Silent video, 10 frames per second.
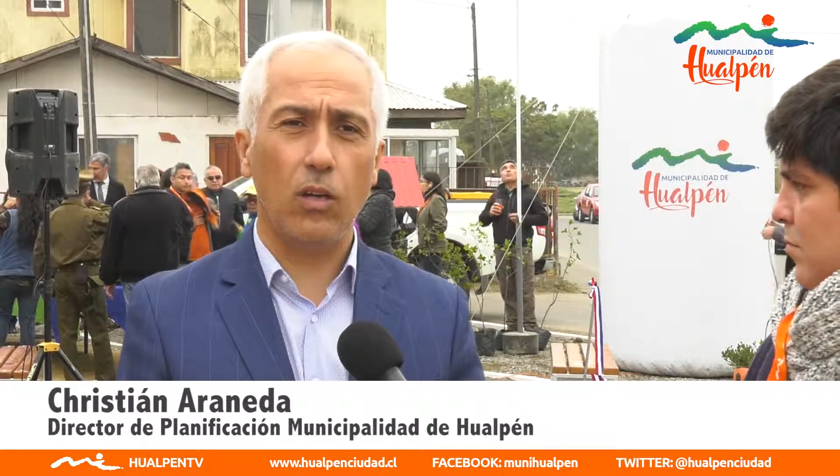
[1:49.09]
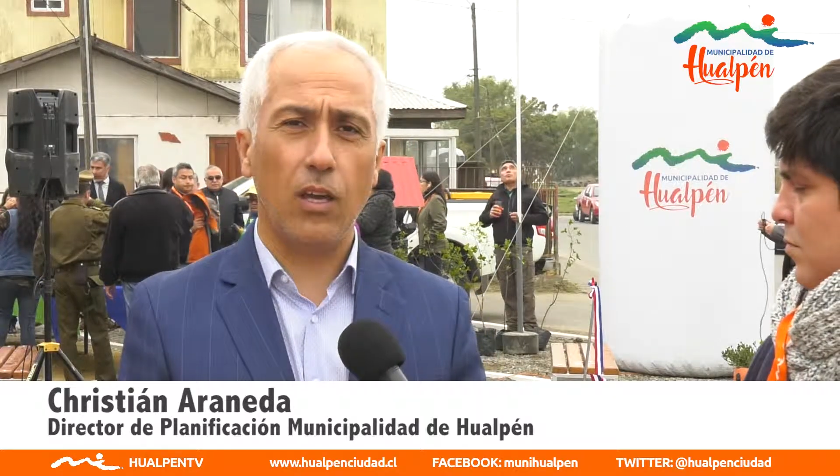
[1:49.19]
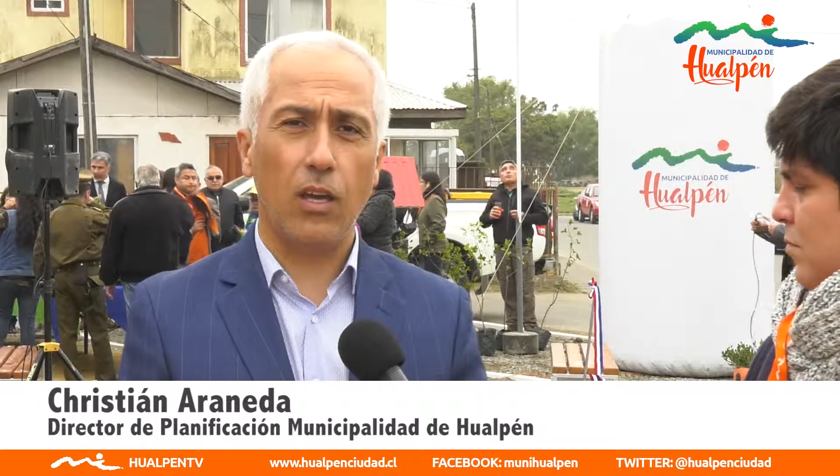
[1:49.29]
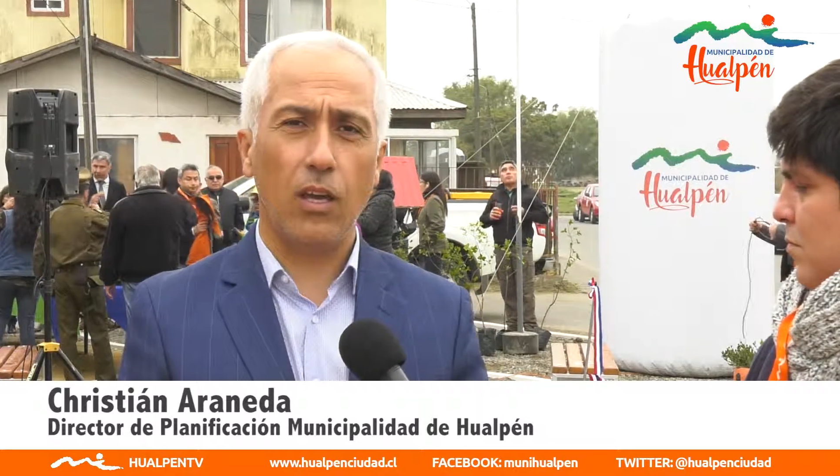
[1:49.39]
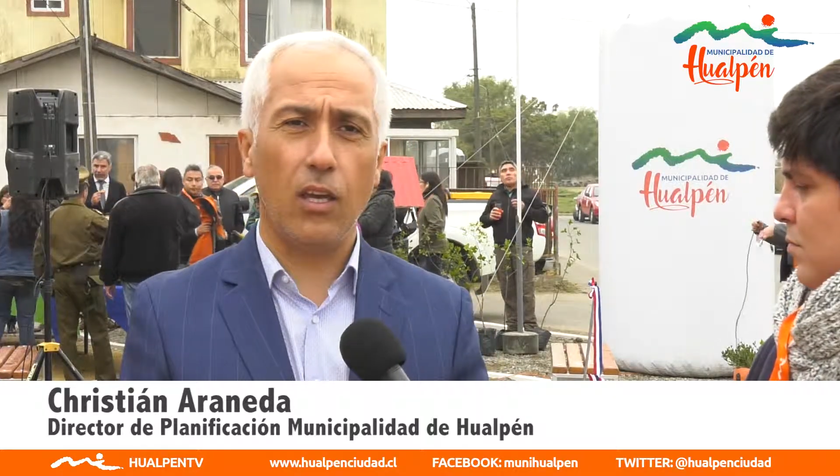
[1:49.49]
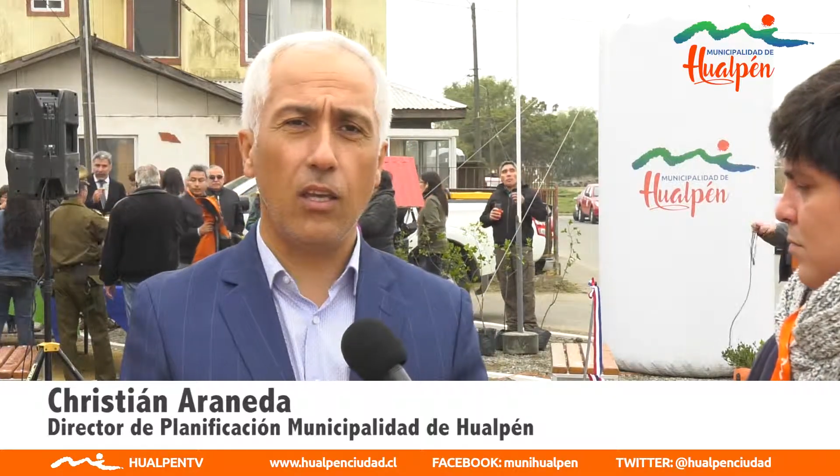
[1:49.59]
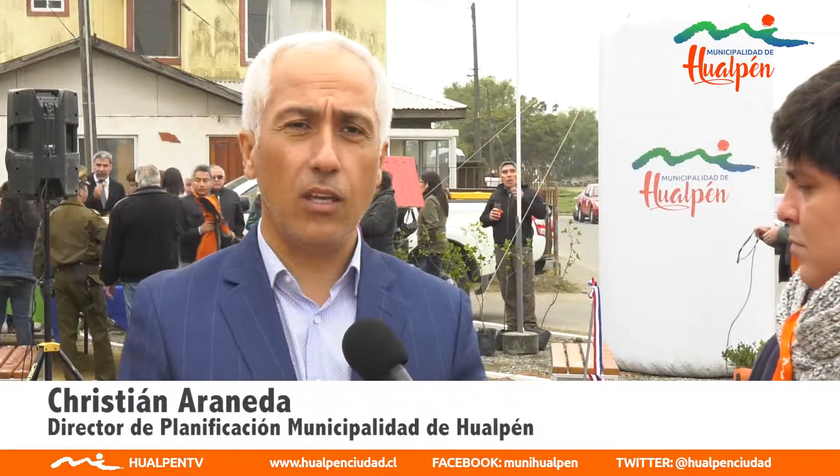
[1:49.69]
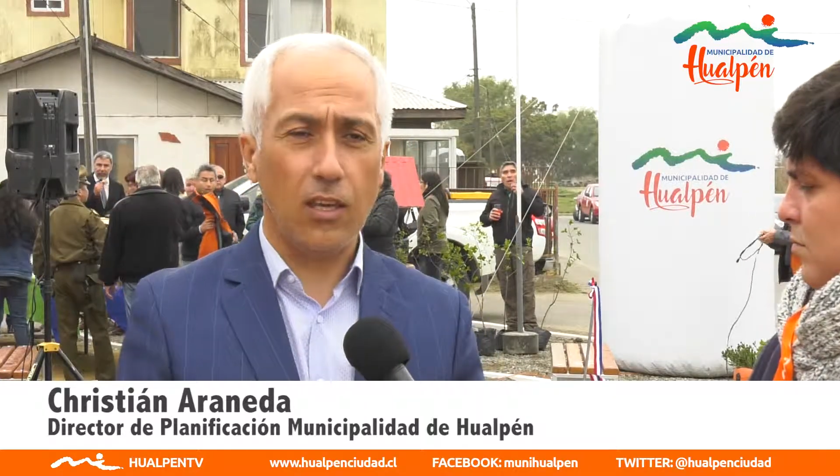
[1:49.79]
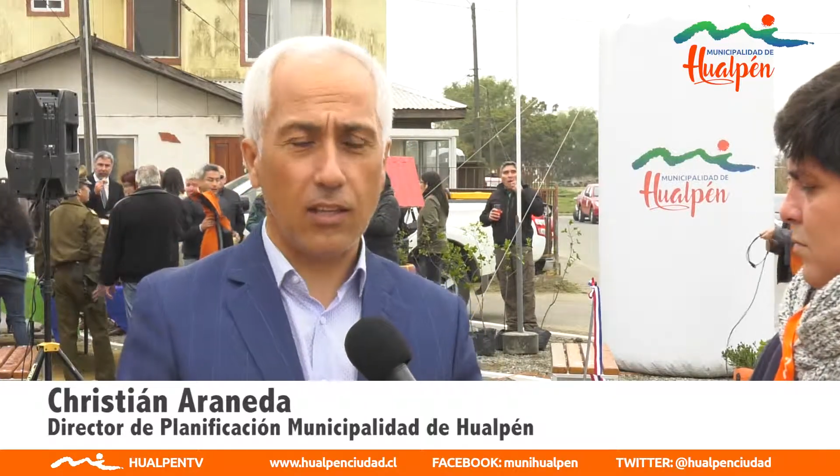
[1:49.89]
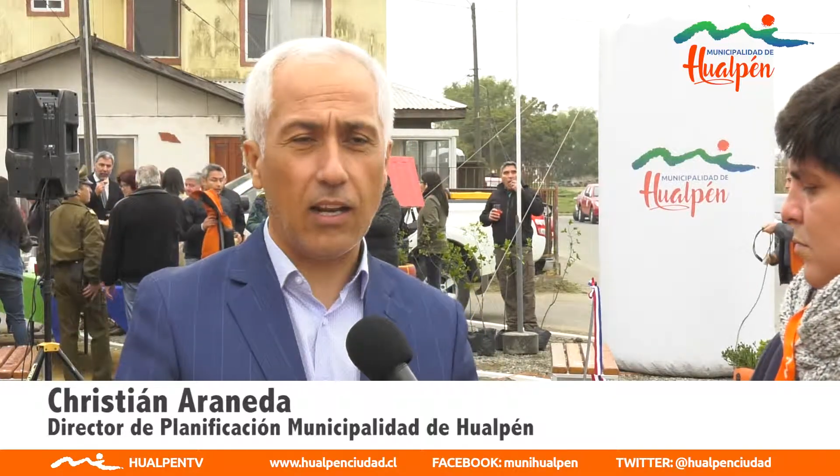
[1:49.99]

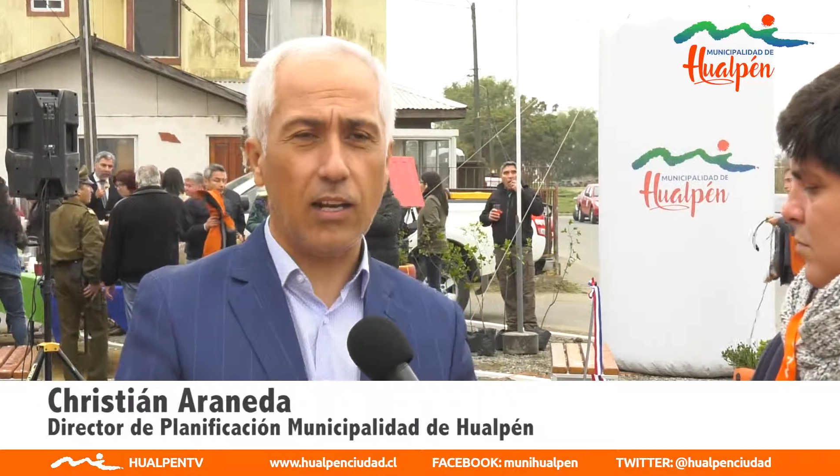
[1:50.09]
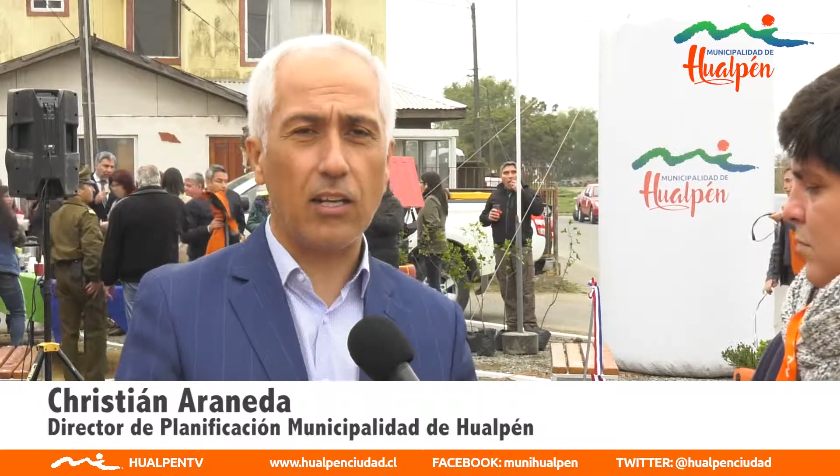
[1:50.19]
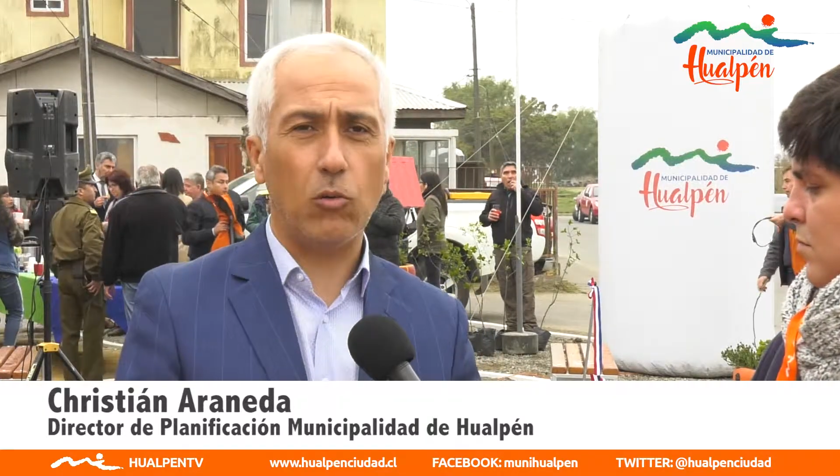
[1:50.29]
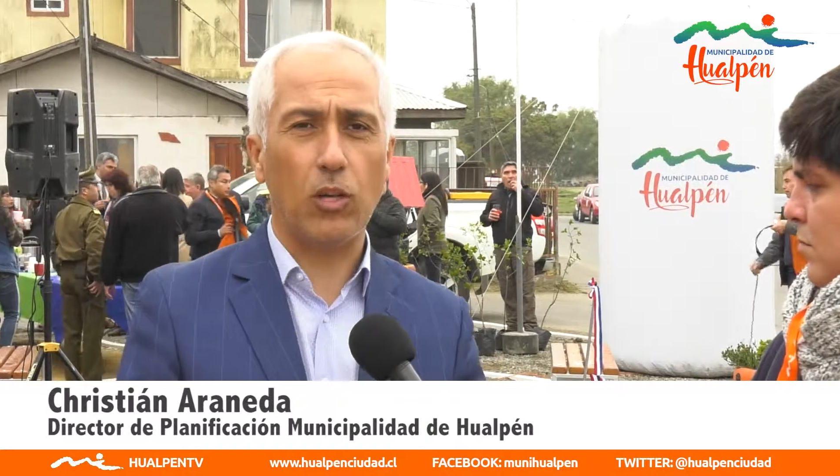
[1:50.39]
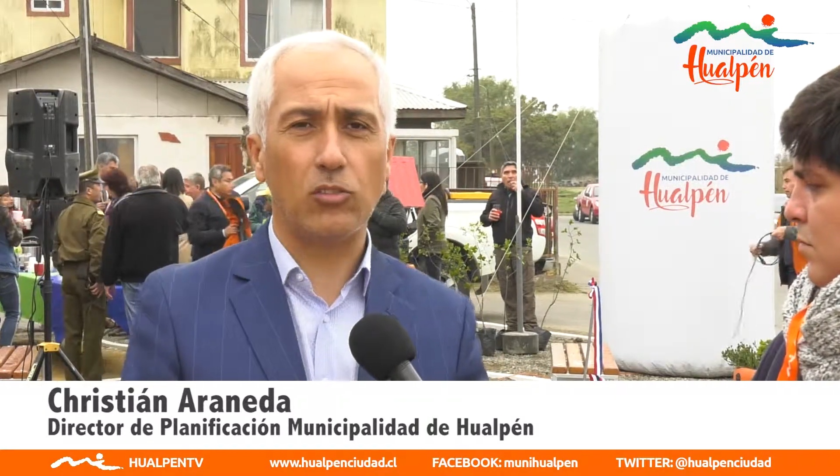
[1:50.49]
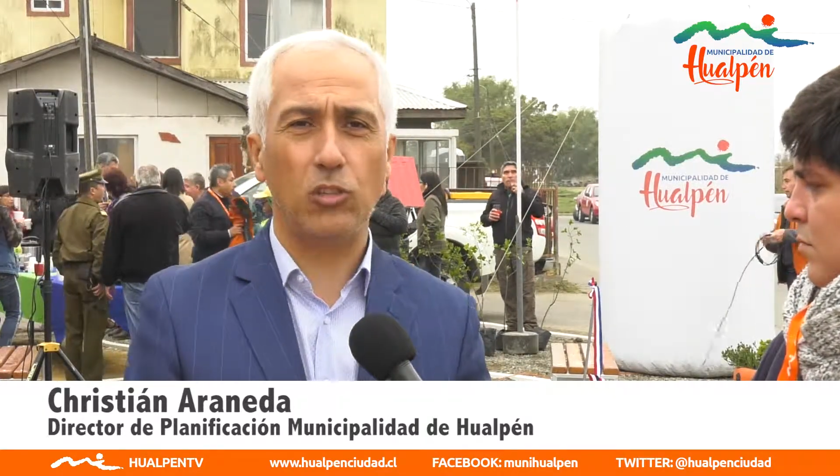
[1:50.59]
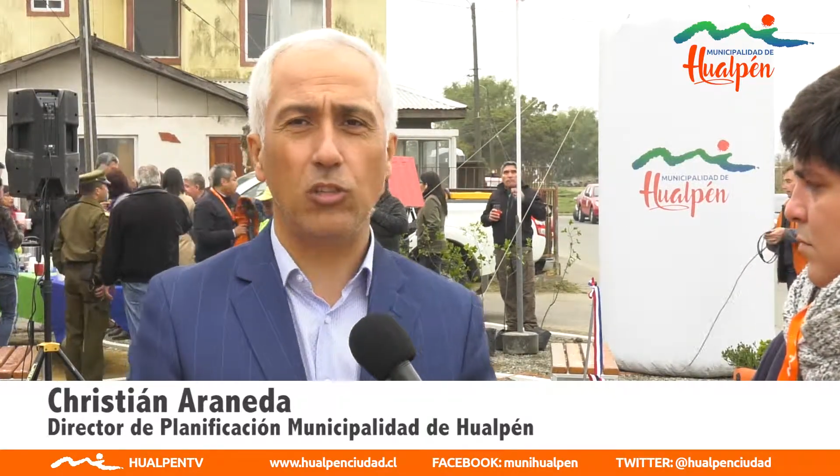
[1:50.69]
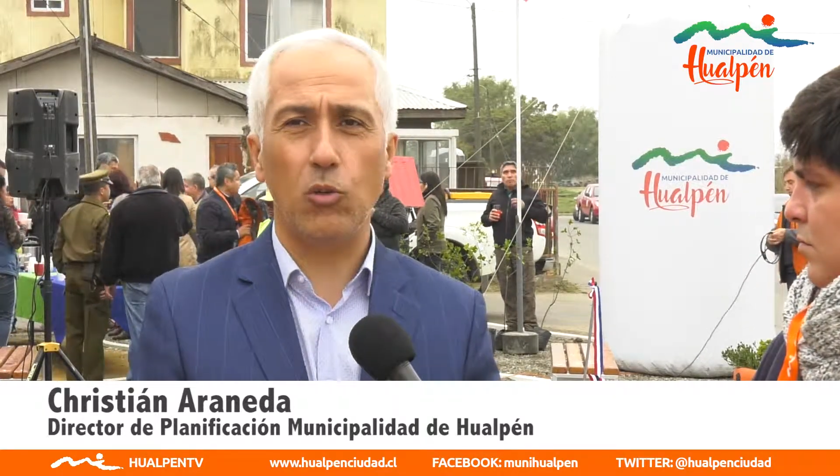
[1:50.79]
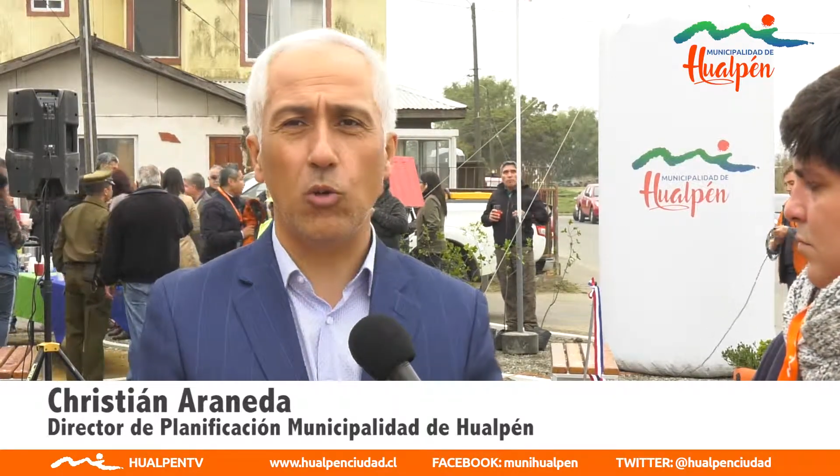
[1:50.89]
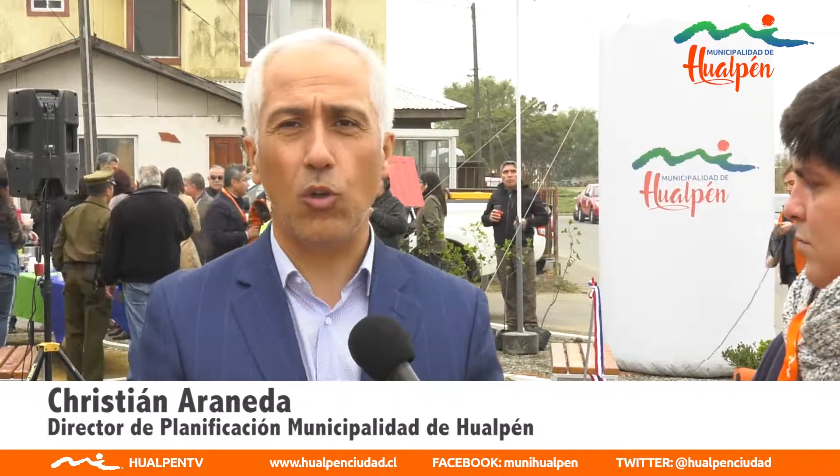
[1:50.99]
y esta es la inauguración
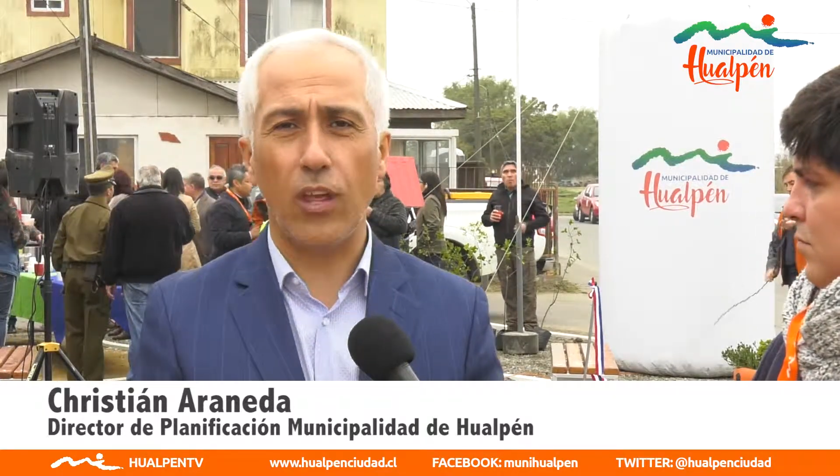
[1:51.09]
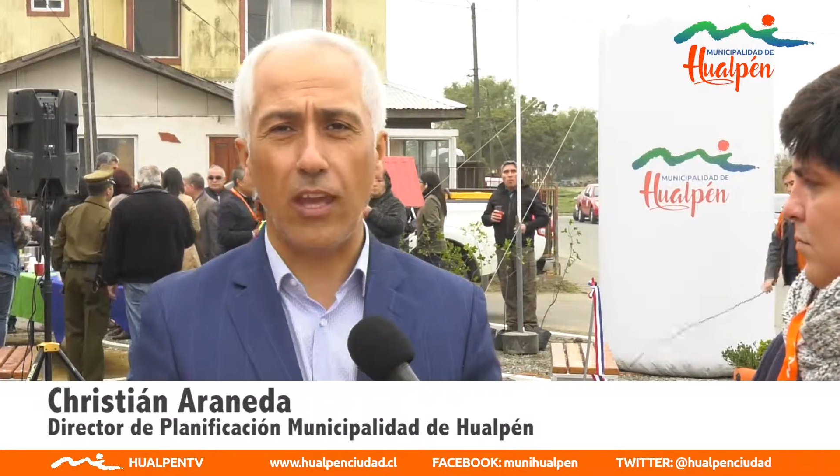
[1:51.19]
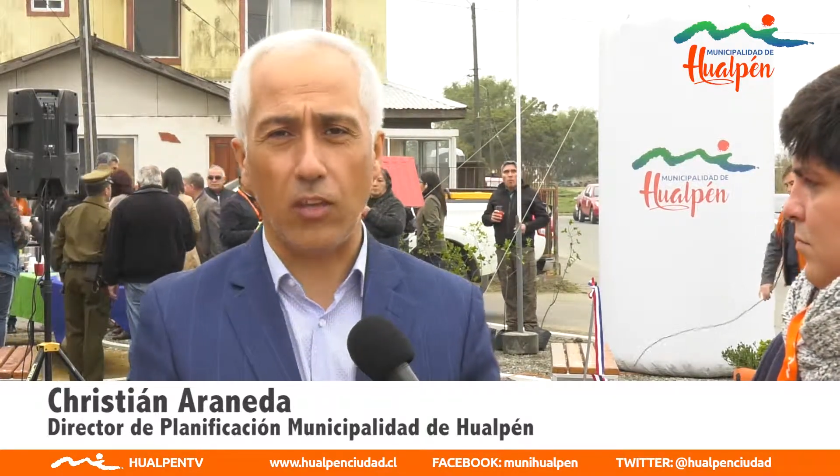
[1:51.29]
de uno de